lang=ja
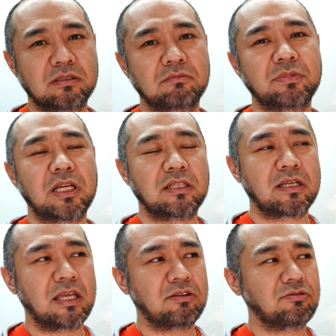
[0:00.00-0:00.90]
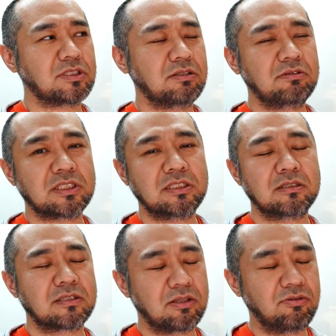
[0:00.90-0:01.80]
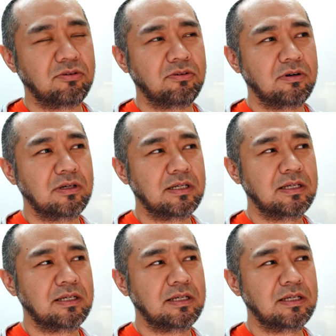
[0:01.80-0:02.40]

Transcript: みたいな検討してるらしいんですけど